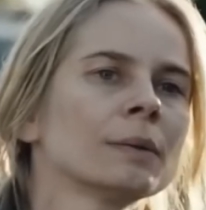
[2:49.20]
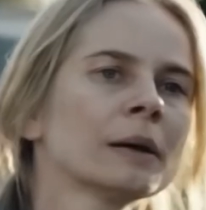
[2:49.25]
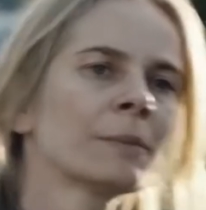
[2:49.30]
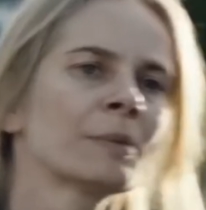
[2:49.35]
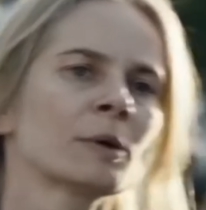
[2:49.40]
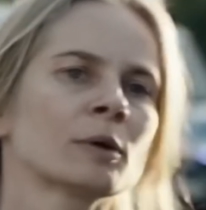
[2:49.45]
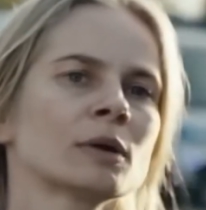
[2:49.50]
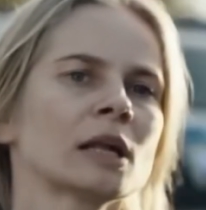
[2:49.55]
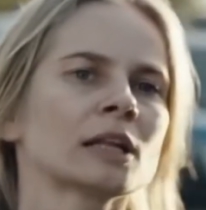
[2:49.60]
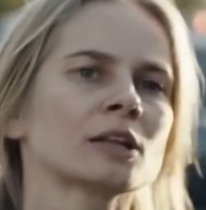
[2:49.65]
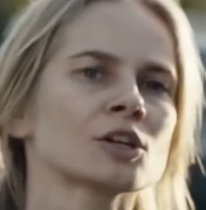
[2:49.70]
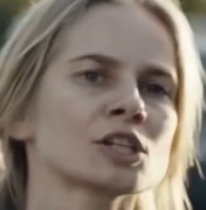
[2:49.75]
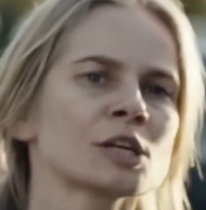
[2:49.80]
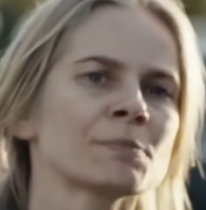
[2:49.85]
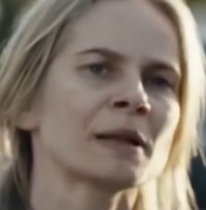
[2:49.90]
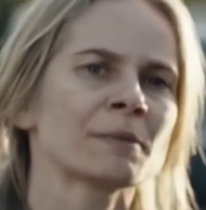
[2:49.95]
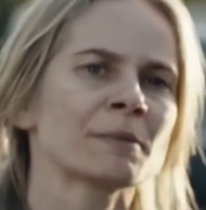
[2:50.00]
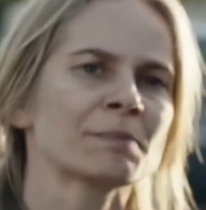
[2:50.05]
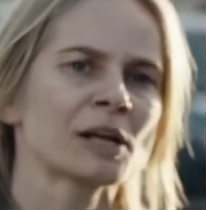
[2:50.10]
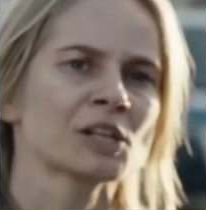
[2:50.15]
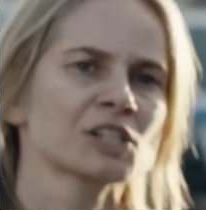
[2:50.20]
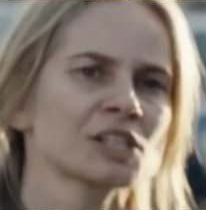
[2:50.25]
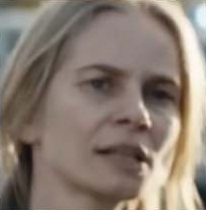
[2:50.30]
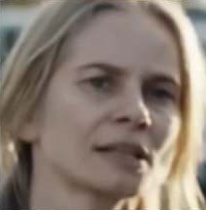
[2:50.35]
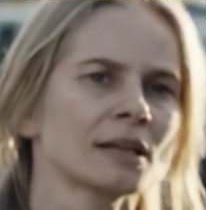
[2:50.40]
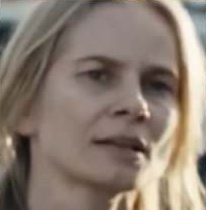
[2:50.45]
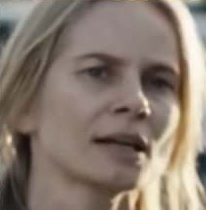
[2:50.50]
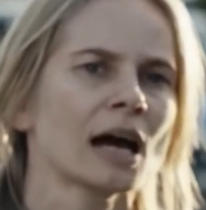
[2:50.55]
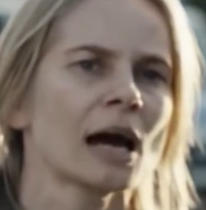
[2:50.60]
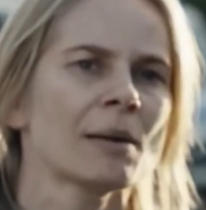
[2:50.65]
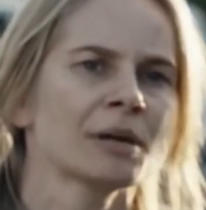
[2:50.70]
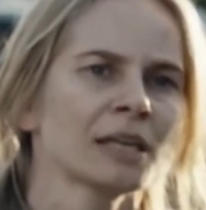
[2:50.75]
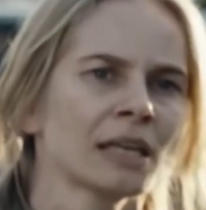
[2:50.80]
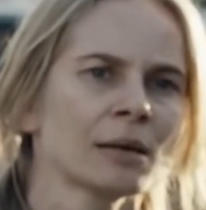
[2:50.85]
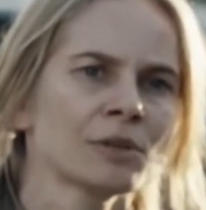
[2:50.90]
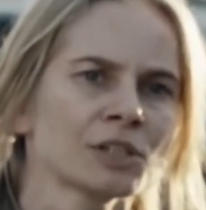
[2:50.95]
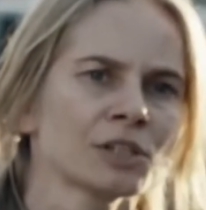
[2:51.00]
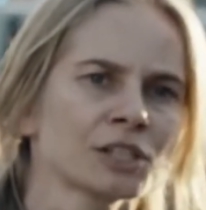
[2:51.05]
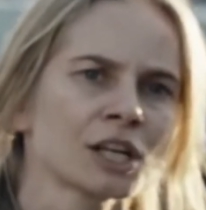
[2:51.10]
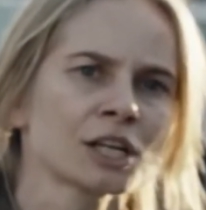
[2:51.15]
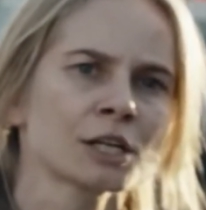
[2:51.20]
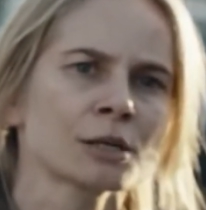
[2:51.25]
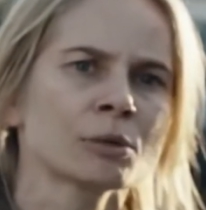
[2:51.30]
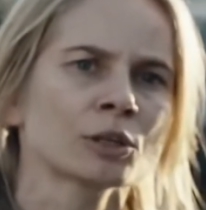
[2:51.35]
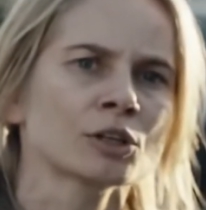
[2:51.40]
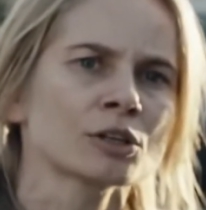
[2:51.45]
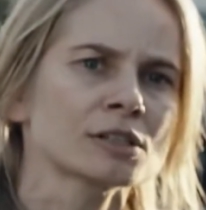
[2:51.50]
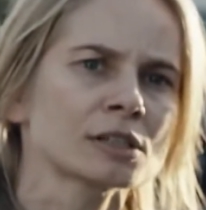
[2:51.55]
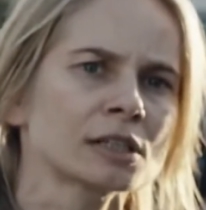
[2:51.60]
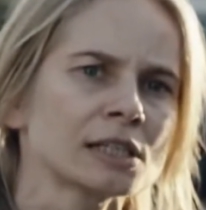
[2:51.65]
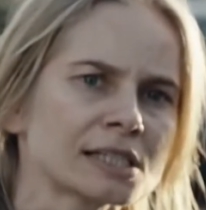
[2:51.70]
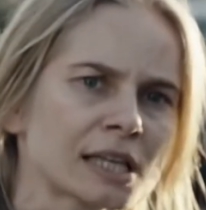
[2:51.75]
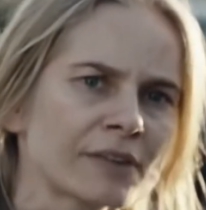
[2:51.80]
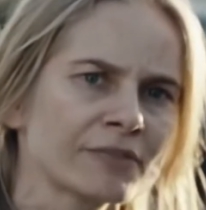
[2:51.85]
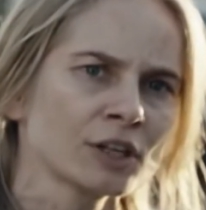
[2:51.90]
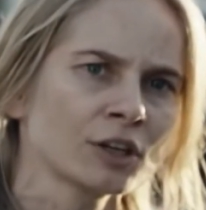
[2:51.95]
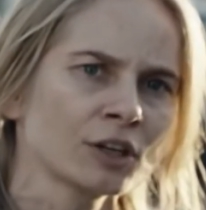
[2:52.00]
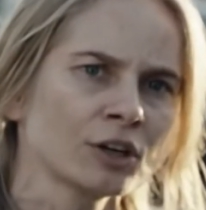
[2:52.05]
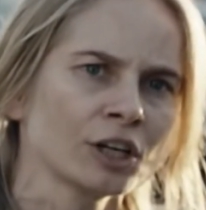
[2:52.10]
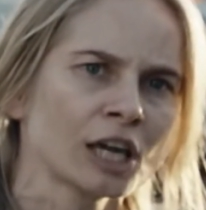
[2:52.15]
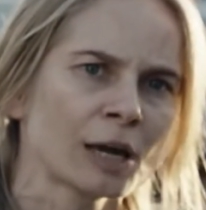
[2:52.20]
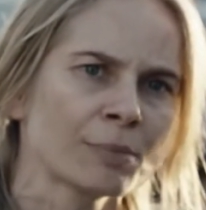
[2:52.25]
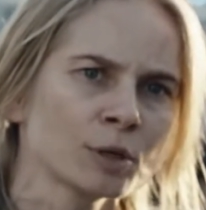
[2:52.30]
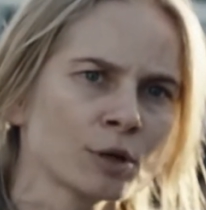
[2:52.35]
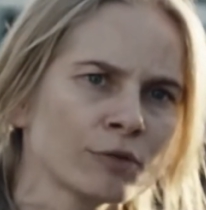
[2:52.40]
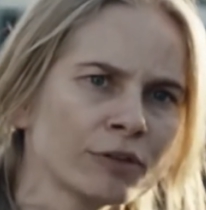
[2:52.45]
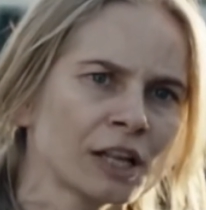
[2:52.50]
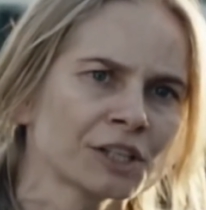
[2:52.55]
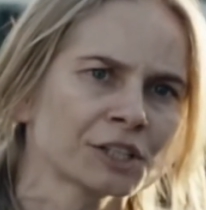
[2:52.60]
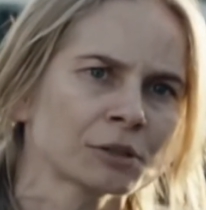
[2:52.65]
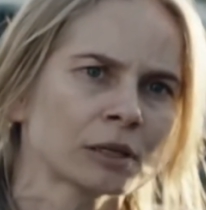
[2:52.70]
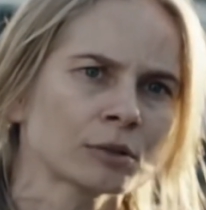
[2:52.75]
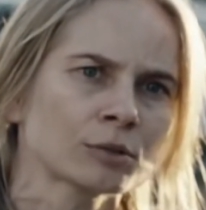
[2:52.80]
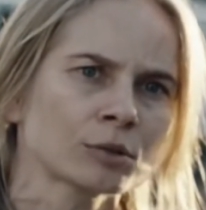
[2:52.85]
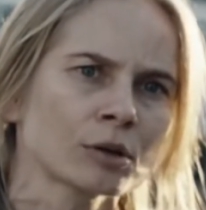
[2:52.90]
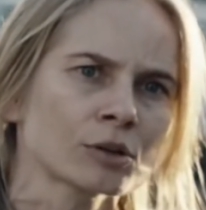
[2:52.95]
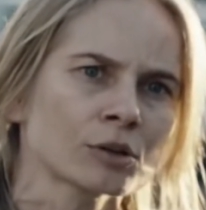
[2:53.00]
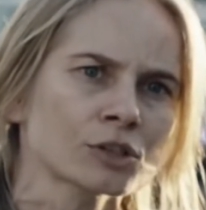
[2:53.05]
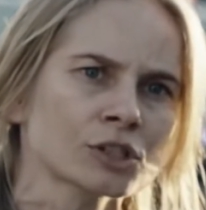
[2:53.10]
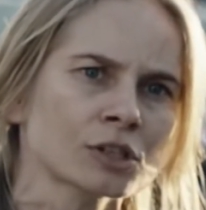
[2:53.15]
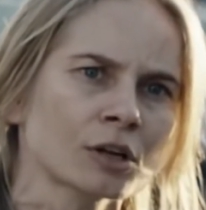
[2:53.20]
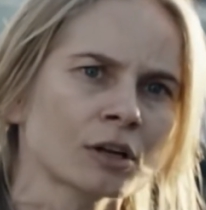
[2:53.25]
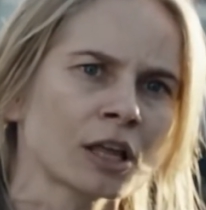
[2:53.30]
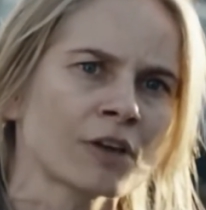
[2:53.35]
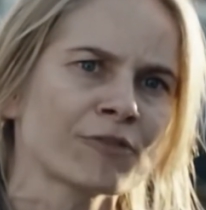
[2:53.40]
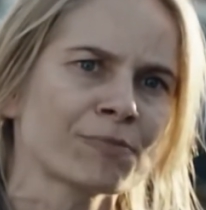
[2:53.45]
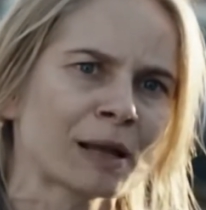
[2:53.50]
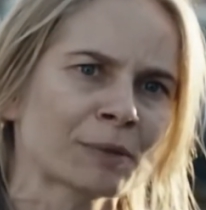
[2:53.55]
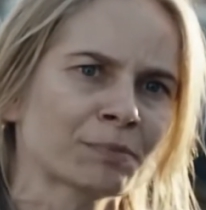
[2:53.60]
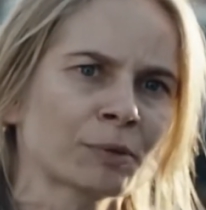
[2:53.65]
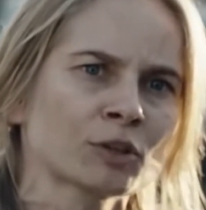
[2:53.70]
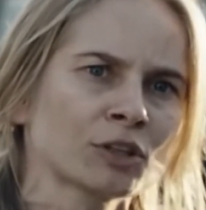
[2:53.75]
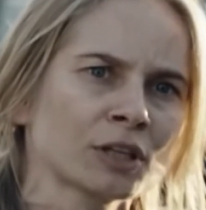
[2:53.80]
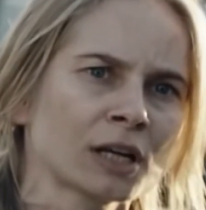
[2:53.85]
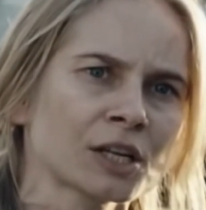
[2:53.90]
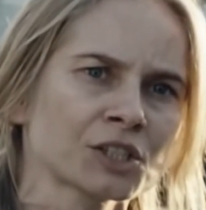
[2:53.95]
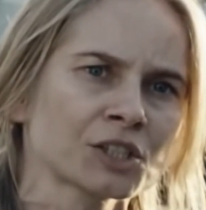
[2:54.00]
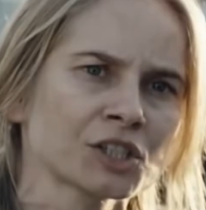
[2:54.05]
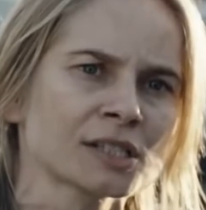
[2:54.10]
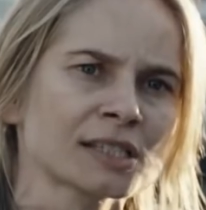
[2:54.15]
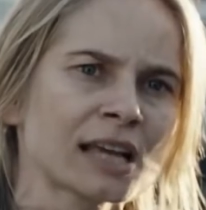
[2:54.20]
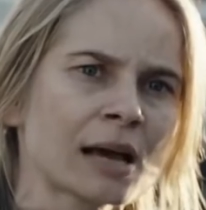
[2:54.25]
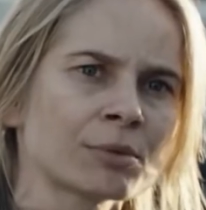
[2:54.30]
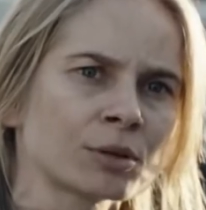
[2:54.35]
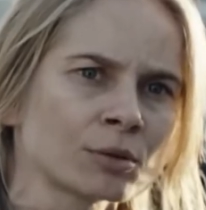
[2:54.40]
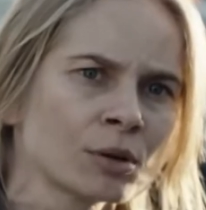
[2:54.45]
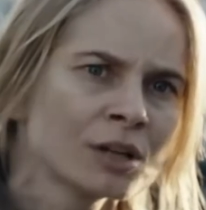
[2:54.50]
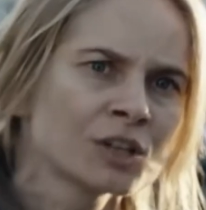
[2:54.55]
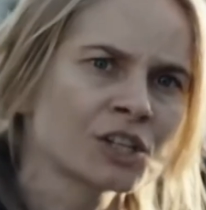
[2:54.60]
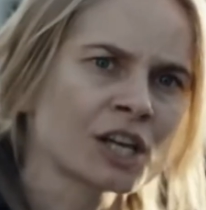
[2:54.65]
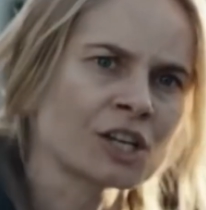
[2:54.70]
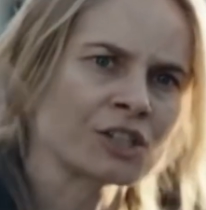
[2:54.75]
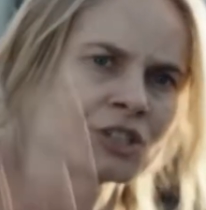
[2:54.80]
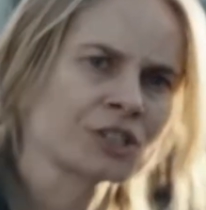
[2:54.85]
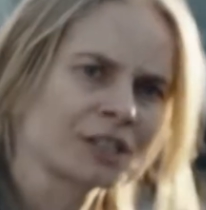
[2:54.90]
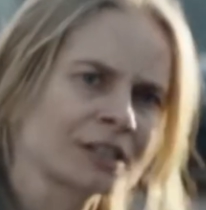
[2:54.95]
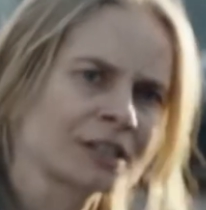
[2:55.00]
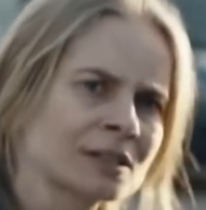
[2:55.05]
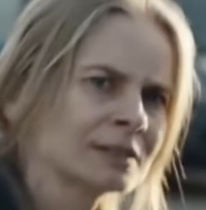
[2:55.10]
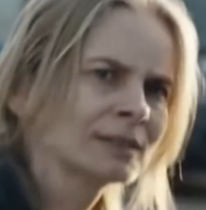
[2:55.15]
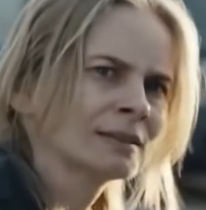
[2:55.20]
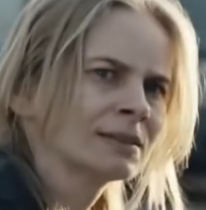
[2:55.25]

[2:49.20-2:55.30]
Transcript: Kobiety to film, który zrobił rekordowy wynik, jeśli chodzi o oglądalność zwiastunu